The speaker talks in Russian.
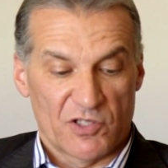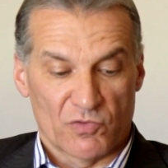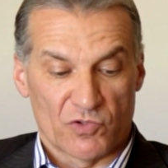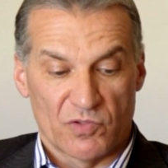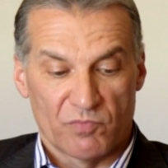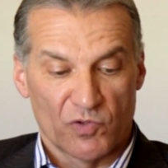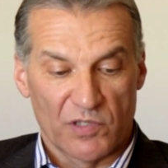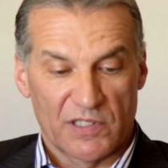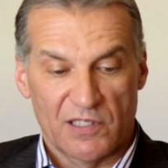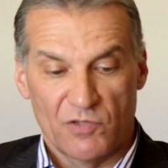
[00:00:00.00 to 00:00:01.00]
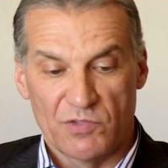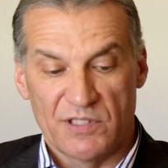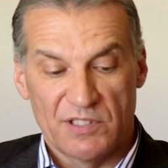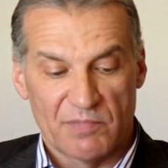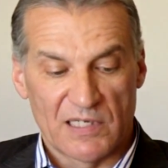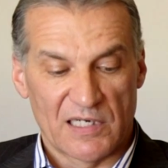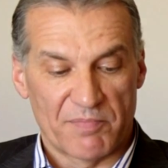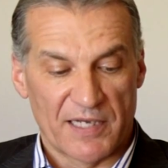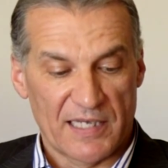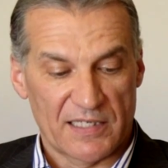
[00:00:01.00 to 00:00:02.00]
то, что многие люди не могли
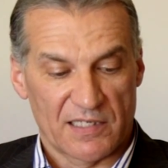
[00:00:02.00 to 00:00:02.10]
понять,